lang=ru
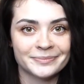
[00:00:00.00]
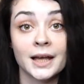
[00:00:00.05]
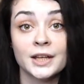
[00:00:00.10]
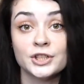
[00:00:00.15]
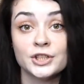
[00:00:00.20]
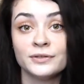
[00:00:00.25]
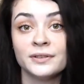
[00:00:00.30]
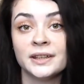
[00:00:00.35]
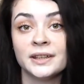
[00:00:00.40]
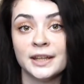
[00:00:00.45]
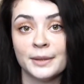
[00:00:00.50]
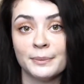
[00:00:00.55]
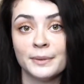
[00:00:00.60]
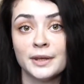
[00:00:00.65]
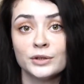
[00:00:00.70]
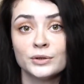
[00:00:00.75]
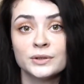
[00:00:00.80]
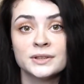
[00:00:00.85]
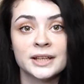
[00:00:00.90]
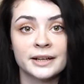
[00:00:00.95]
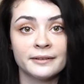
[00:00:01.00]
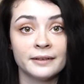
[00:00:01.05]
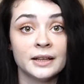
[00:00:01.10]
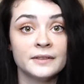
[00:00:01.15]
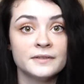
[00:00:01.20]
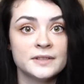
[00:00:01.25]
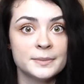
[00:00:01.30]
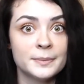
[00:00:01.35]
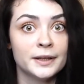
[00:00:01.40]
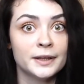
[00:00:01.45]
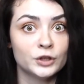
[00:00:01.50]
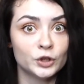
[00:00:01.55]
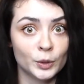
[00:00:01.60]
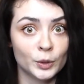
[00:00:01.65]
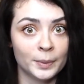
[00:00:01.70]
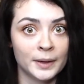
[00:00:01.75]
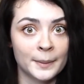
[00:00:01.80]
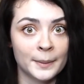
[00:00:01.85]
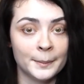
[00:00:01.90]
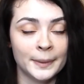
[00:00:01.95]
Очевидный минус скрывает в себе топ
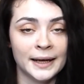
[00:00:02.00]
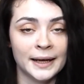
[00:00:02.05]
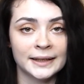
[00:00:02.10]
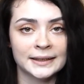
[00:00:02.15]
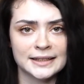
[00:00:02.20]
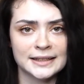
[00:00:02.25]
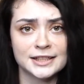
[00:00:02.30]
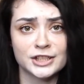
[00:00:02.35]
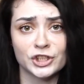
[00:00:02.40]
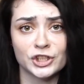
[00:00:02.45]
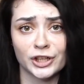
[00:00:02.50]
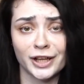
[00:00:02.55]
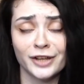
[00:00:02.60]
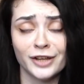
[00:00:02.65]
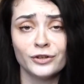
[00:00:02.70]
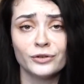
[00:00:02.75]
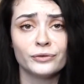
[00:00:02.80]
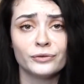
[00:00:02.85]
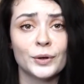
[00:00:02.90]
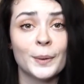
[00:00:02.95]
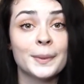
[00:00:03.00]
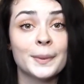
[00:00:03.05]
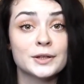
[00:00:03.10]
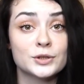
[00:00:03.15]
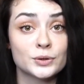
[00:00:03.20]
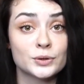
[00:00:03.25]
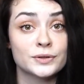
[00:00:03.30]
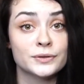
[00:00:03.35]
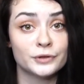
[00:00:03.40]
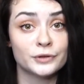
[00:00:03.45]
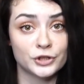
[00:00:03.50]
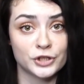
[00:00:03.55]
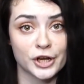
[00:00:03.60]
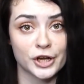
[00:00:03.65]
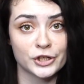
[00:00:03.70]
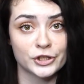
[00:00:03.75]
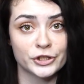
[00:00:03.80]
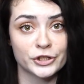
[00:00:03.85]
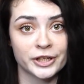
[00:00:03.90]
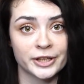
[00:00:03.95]
комплект, комплекта, к сожалению, в нем отсутствуют
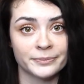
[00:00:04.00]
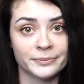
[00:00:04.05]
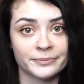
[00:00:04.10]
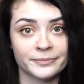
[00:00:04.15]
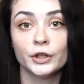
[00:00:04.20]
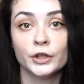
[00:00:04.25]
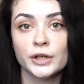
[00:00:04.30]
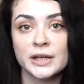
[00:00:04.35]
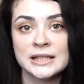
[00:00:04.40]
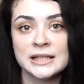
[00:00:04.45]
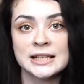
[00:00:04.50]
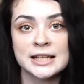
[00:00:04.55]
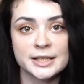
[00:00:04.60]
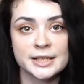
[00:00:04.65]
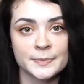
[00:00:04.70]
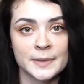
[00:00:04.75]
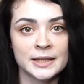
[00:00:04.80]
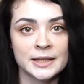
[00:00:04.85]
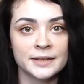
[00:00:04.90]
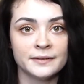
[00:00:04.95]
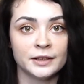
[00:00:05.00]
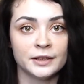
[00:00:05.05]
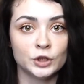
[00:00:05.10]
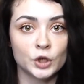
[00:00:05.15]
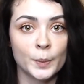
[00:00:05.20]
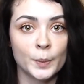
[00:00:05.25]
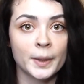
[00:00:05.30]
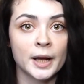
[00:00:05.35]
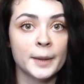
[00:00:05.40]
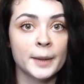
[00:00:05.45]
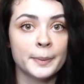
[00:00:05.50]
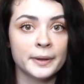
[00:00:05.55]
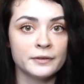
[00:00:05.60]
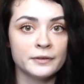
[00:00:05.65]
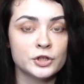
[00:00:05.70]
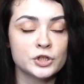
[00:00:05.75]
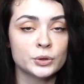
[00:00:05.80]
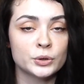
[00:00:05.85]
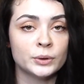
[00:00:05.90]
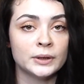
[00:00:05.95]
чашечки. Но если рассматривать топ как
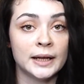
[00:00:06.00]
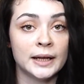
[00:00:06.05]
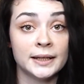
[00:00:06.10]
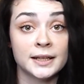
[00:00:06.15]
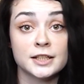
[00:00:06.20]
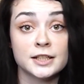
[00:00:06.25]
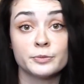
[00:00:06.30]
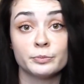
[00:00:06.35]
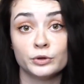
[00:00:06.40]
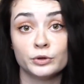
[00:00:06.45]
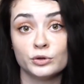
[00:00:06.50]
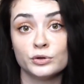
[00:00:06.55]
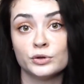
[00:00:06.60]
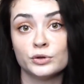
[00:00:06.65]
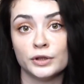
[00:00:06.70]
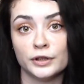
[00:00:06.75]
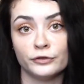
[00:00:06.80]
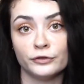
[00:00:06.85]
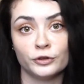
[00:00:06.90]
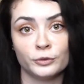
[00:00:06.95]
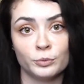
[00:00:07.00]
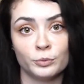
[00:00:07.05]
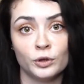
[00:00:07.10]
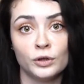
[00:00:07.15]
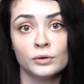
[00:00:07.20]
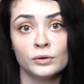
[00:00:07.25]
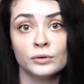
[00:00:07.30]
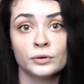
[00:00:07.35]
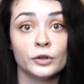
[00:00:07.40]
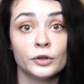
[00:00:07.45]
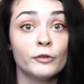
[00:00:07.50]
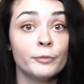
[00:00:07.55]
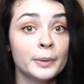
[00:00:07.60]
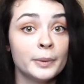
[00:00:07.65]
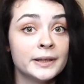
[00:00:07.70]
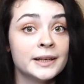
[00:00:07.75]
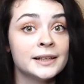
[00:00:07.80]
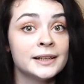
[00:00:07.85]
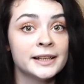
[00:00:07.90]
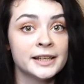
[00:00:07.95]
привычную для нас блузу или футболку, то
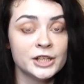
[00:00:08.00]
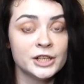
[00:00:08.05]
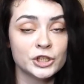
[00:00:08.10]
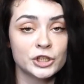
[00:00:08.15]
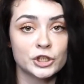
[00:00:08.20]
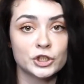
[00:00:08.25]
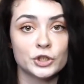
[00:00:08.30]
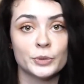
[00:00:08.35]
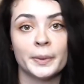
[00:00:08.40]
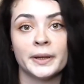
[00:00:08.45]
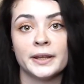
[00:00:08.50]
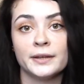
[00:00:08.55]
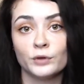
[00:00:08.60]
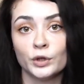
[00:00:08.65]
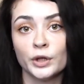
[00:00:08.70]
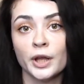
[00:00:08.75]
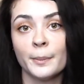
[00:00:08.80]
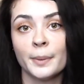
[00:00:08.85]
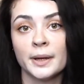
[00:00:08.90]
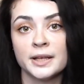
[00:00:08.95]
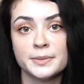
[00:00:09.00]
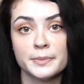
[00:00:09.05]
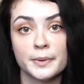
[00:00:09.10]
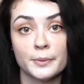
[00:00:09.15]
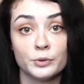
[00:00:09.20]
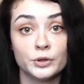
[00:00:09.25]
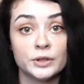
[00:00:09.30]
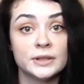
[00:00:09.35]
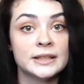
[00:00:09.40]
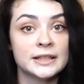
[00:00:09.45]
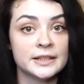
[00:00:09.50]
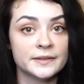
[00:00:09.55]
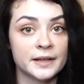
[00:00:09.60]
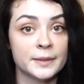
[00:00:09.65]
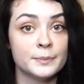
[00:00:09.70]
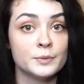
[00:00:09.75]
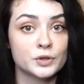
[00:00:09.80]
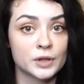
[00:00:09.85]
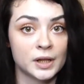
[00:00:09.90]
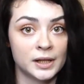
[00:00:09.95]
вполне логично, что под него необходимо будет надевать
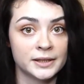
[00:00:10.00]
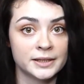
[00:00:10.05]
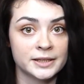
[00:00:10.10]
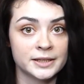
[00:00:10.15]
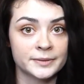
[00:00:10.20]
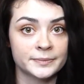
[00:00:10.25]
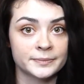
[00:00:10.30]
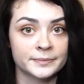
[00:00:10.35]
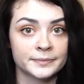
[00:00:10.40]
бюстгальтер.